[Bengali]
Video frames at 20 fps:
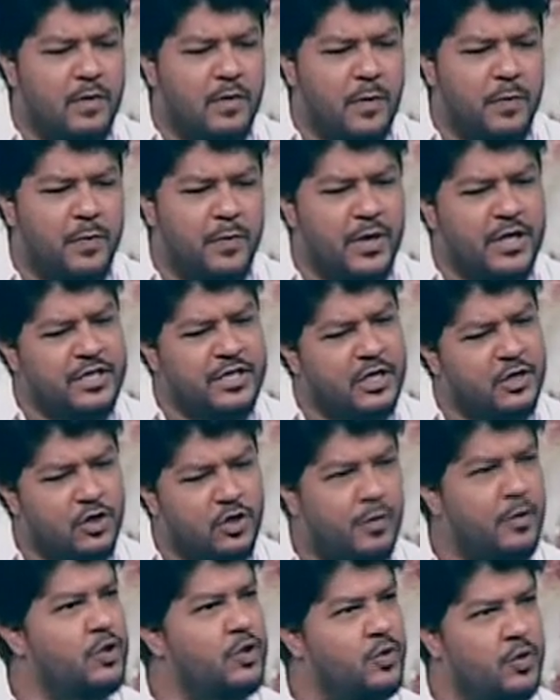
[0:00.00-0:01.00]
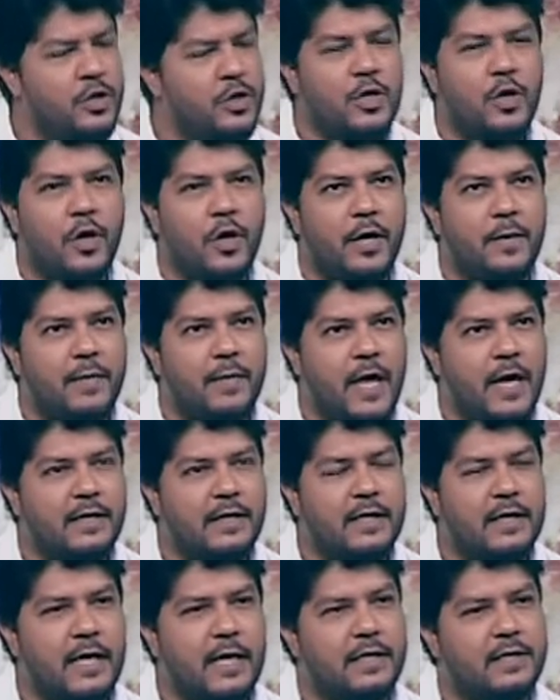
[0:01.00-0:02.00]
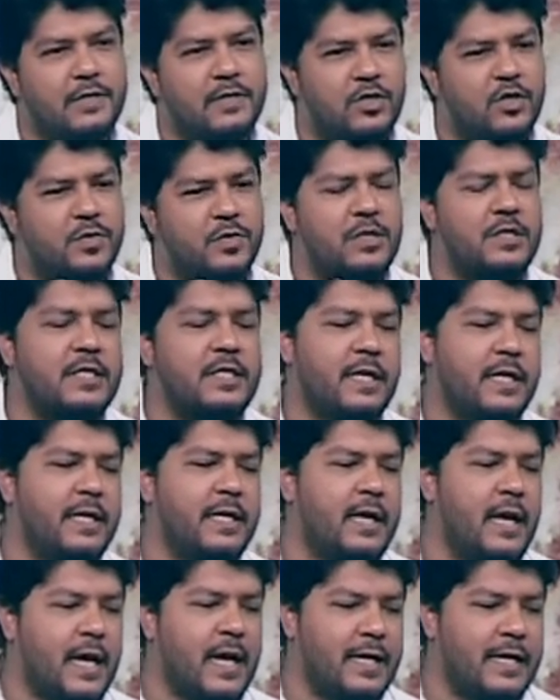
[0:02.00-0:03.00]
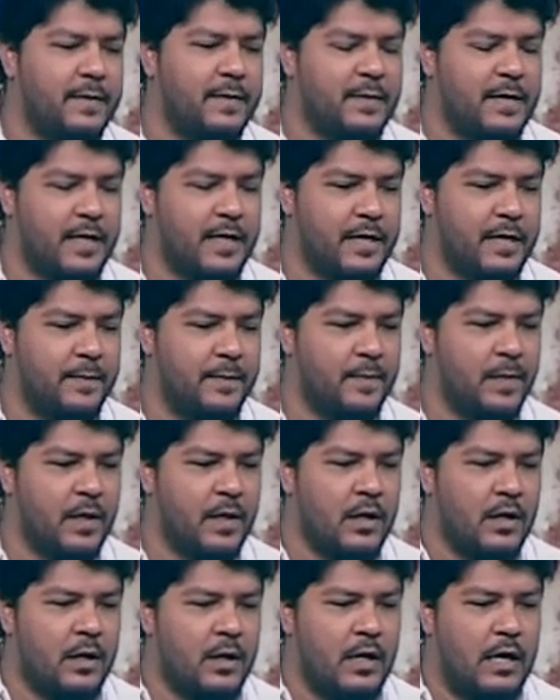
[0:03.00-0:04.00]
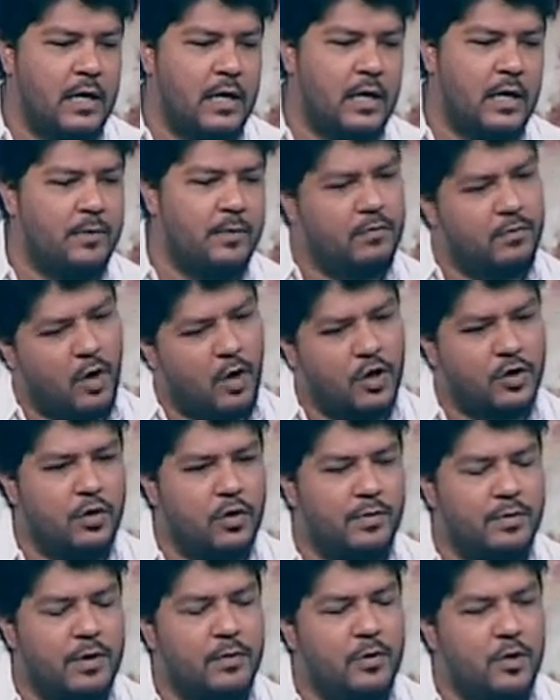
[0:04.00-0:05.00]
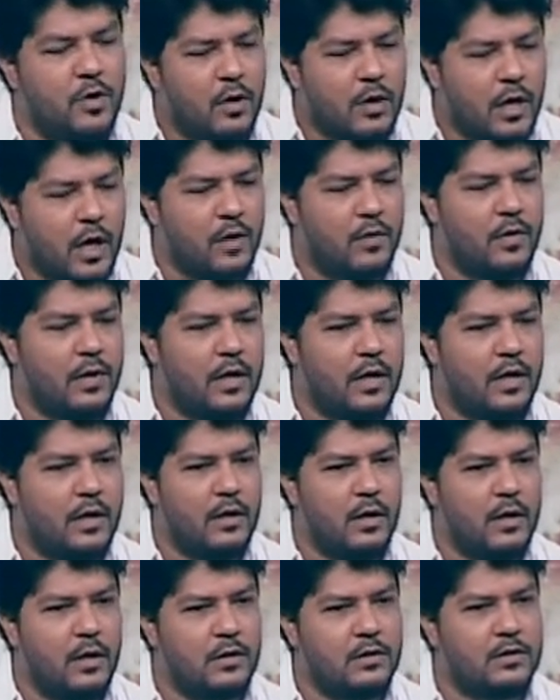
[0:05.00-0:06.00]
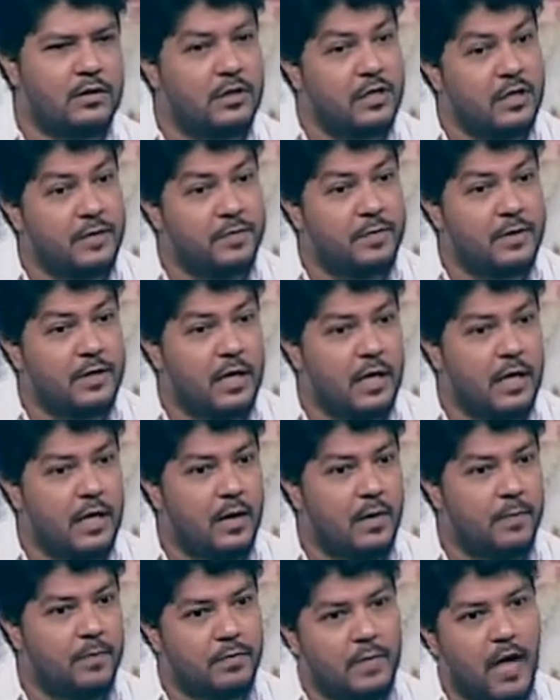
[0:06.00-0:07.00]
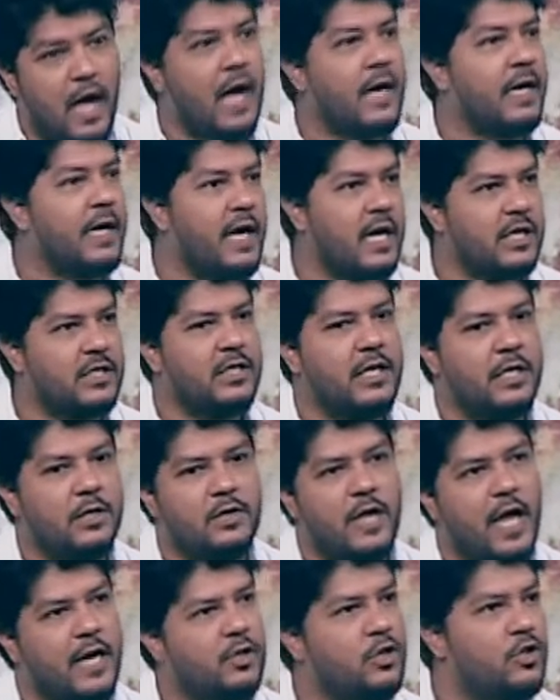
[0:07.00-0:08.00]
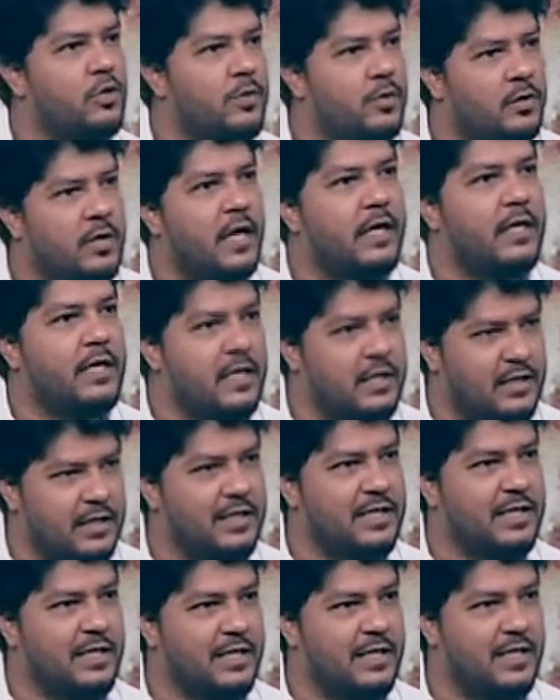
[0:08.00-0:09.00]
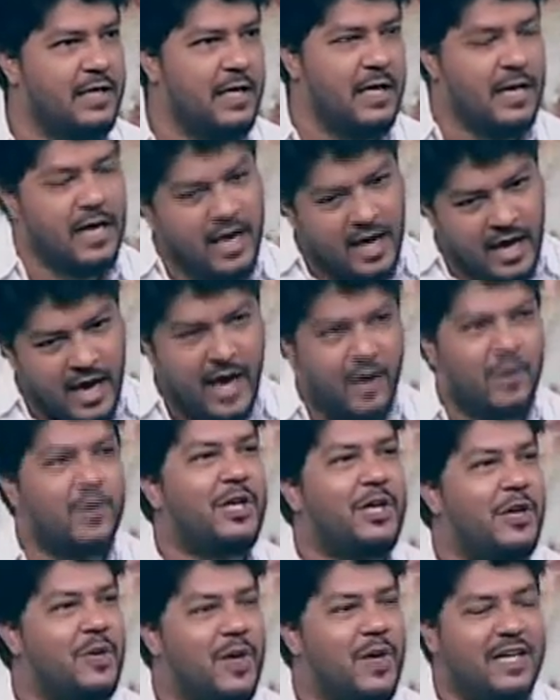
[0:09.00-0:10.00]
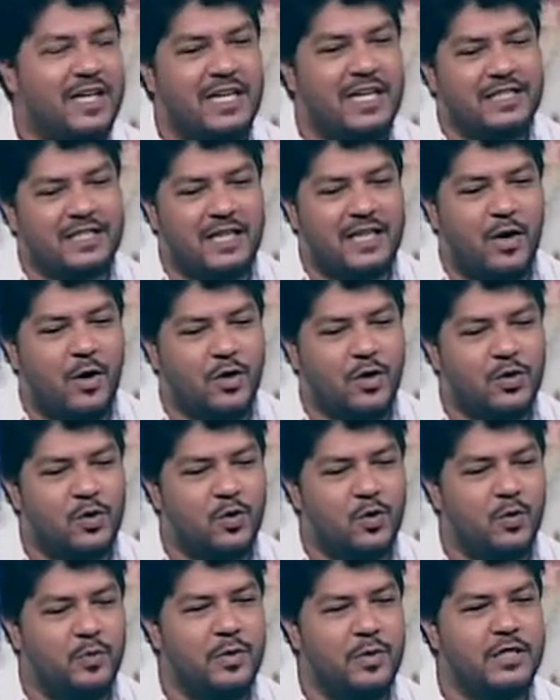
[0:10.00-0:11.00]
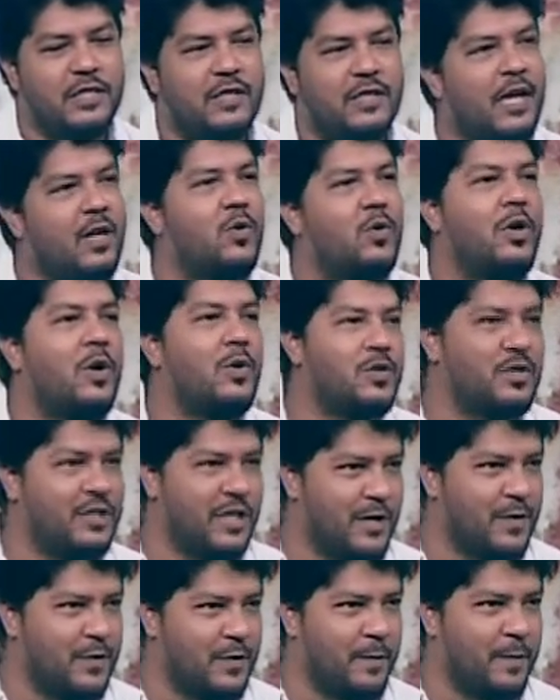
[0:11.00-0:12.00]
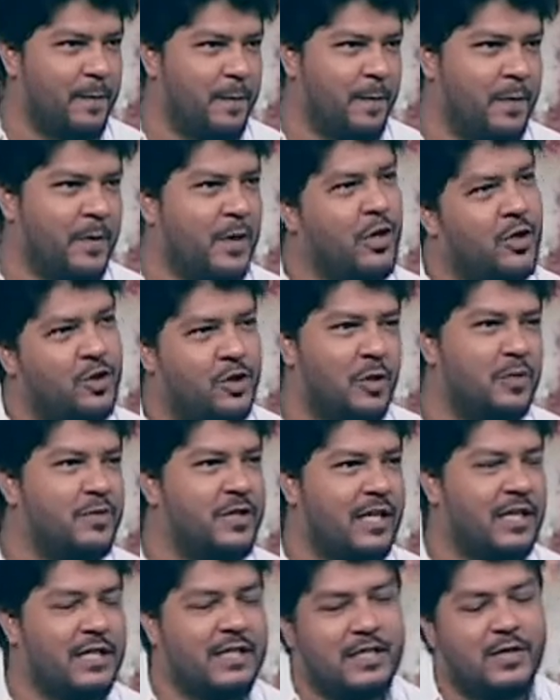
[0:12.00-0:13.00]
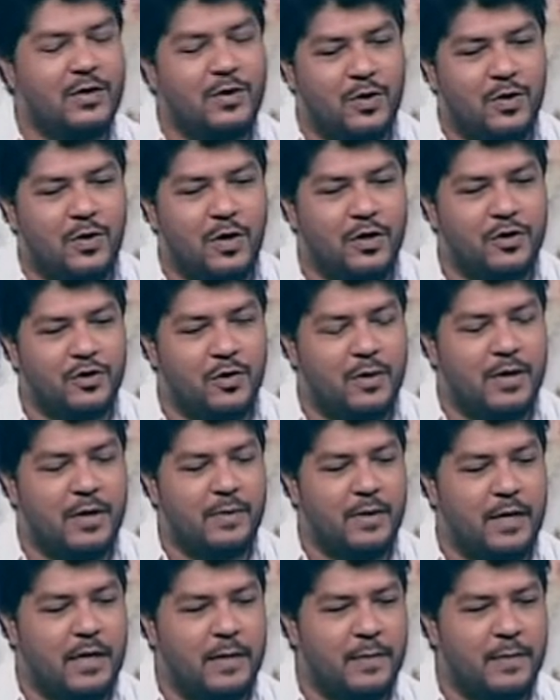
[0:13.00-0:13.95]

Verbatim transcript: প্রেশার সবার জন্যই হয় একটা একটা সিনোপসিস থাকে একটা লাইন আপ থাকে হয়তো বিভিন্ন কারণে স্ক্রিপ্টটা আগে আসে না কিন্তু একটা সময় কিন্তু আগে এসেছে এখন কেন আগে আসছে না হয়তো খুব বেশি তাড়াহুড়া হচ্ছে এখন সব জায়গা থেকে হয়তোবা বা